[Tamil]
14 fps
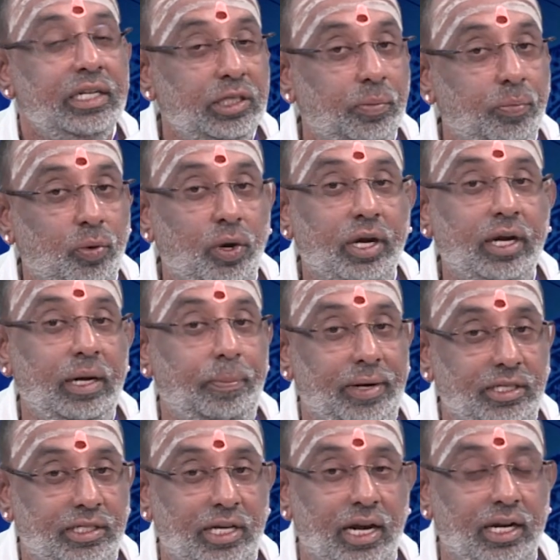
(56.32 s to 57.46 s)
இது போக
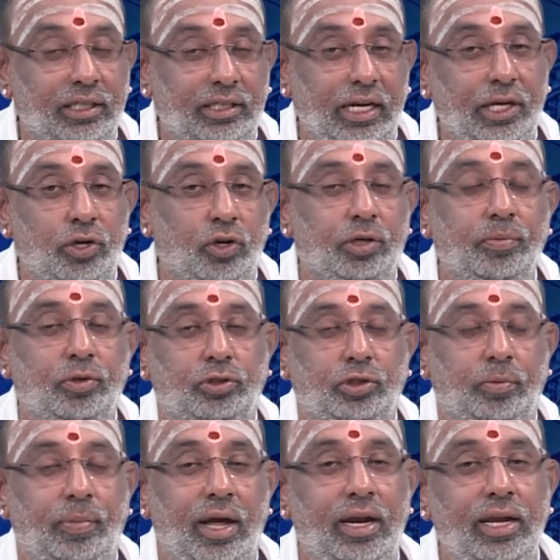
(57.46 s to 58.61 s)
பஞ்சாங்கத்தில் யோகம்
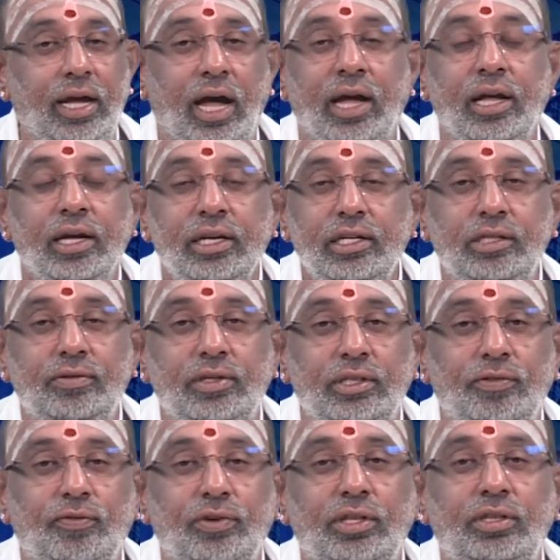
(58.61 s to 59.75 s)
கொடுத்துருப்பா இல்லையா இது
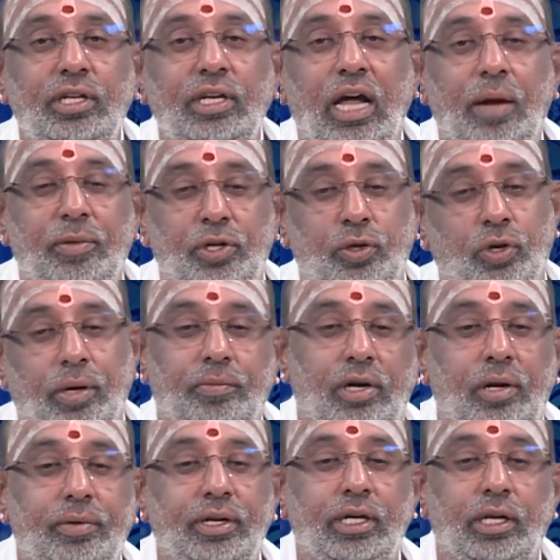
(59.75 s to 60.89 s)
வந்து விருத்தி நாம யோகம்
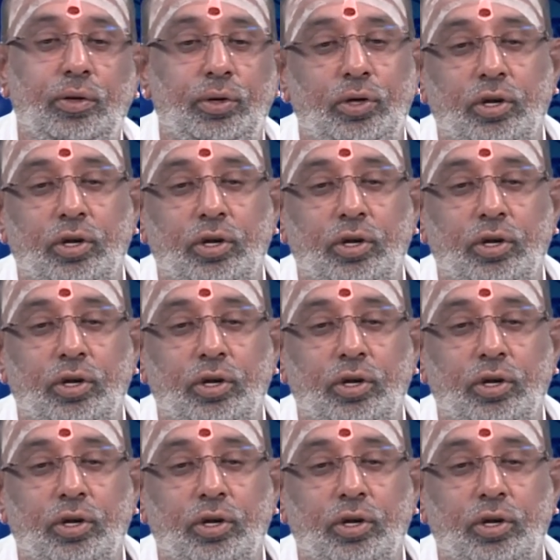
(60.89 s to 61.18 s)
அப்படிங்கிற ஒரு